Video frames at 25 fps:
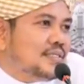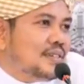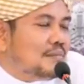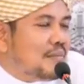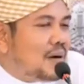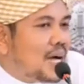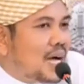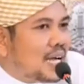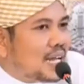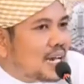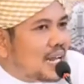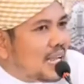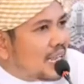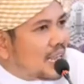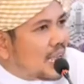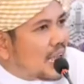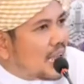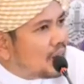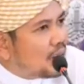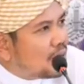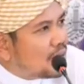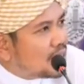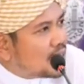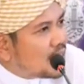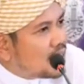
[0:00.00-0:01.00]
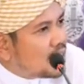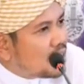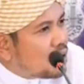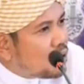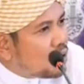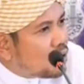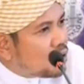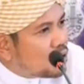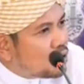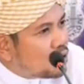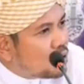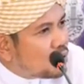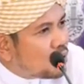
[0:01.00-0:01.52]
บางรายงานว่าท่านโด
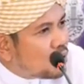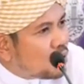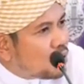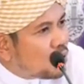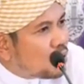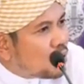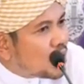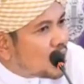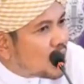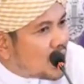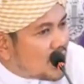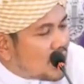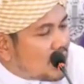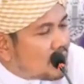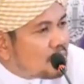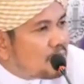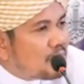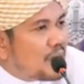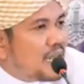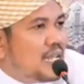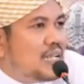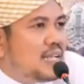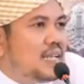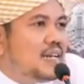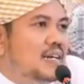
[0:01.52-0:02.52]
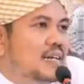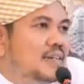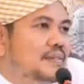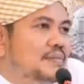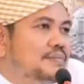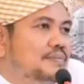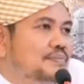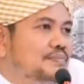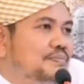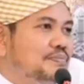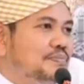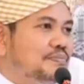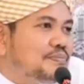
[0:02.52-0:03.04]
นอยู่ครึ่งปีเลย
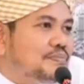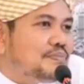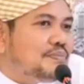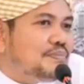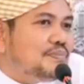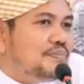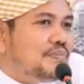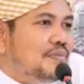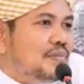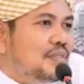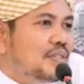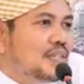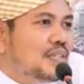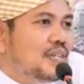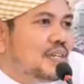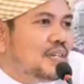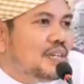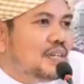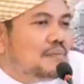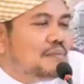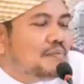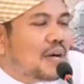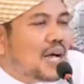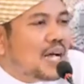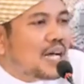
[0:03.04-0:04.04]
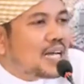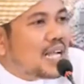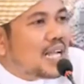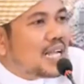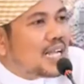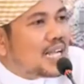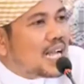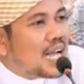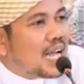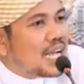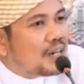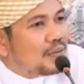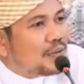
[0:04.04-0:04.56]
บางราย
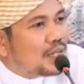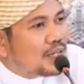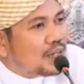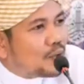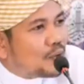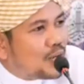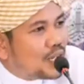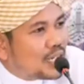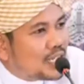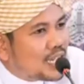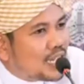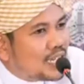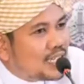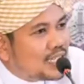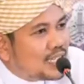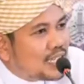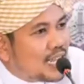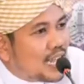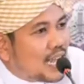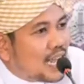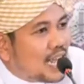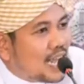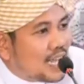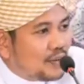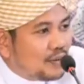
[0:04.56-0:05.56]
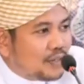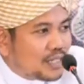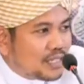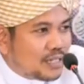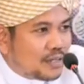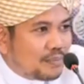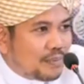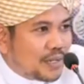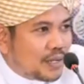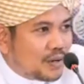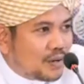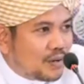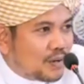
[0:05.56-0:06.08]
งานว่ากว่าท่านจะหายกว่าจะ
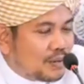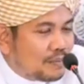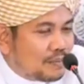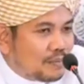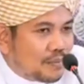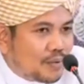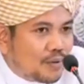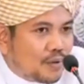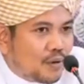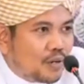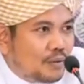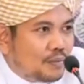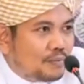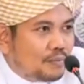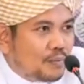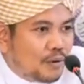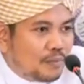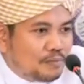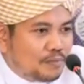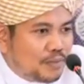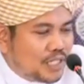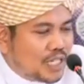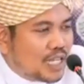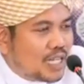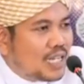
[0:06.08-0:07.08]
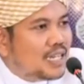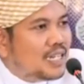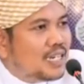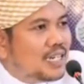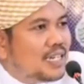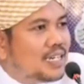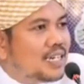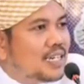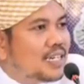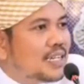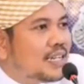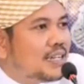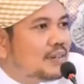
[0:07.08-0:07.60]
ไปคดค้นพบเจอเนี่
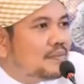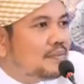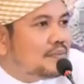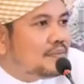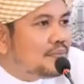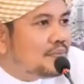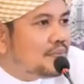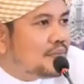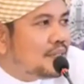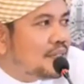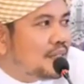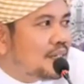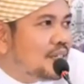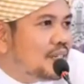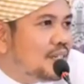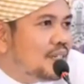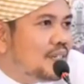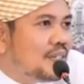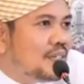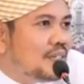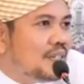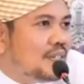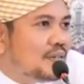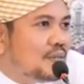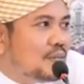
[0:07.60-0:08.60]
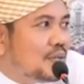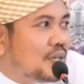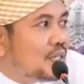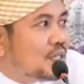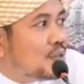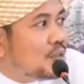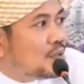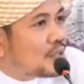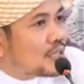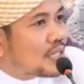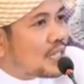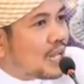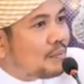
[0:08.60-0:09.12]
ยนะครับว่า
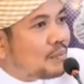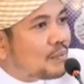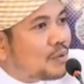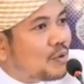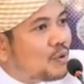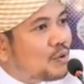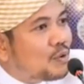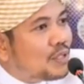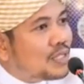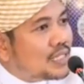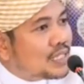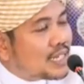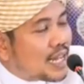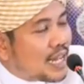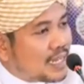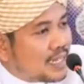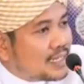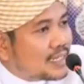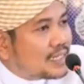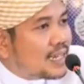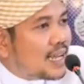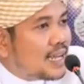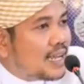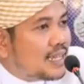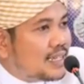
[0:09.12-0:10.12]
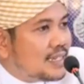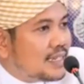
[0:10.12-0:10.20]
ถูกทำคุณใสใส่